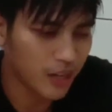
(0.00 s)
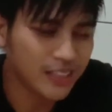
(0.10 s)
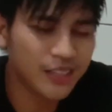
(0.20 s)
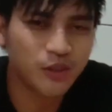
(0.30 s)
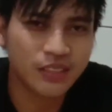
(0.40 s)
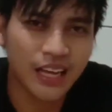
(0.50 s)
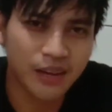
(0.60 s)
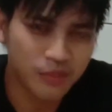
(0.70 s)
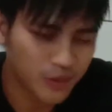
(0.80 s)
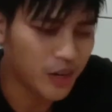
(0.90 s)
soalnya ngurut
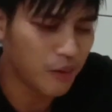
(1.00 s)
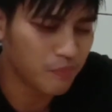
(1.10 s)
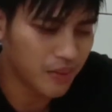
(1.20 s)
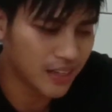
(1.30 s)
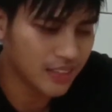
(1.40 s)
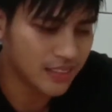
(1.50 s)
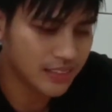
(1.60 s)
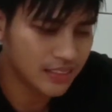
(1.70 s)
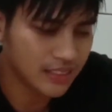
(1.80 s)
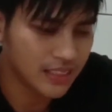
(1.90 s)
ayam itu gampang
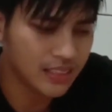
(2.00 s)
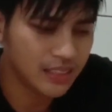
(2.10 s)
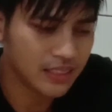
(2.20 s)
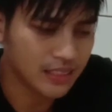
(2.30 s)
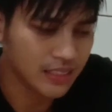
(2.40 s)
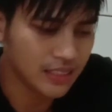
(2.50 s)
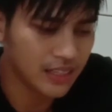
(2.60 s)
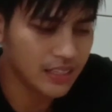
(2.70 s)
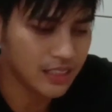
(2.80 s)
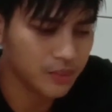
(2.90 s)
nih
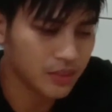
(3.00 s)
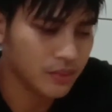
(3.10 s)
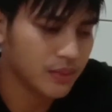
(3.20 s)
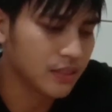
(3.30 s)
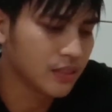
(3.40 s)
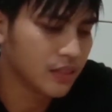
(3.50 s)
begini aja teman-teman